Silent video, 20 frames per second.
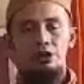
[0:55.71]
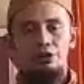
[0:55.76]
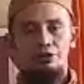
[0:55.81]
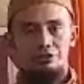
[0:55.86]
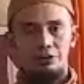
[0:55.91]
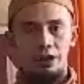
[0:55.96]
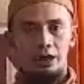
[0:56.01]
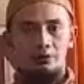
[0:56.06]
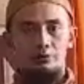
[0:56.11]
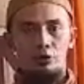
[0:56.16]

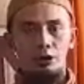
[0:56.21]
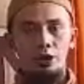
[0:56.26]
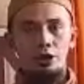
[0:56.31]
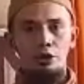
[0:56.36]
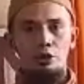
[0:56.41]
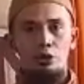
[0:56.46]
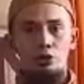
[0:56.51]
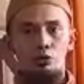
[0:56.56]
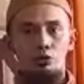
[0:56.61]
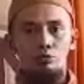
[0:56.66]

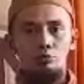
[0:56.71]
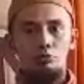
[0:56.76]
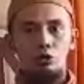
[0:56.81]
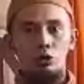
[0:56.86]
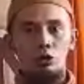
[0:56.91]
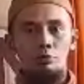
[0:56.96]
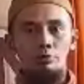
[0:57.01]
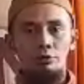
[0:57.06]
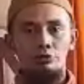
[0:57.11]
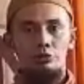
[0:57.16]
Assalamualaikum
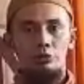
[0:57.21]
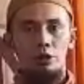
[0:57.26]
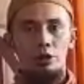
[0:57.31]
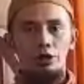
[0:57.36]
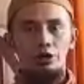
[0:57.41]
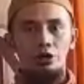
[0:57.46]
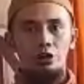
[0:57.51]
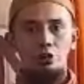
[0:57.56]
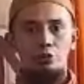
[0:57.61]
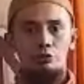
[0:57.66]

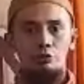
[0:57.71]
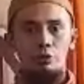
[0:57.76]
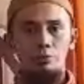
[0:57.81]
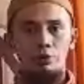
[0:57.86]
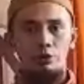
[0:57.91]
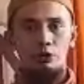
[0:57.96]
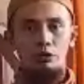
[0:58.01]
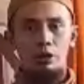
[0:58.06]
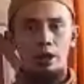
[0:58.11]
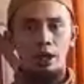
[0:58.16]
warahmatullahi
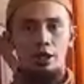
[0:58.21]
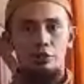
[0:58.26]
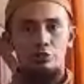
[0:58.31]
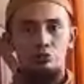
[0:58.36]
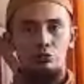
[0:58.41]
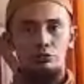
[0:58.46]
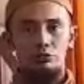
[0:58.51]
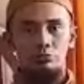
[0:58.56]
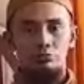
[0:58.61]
wabarakatuh.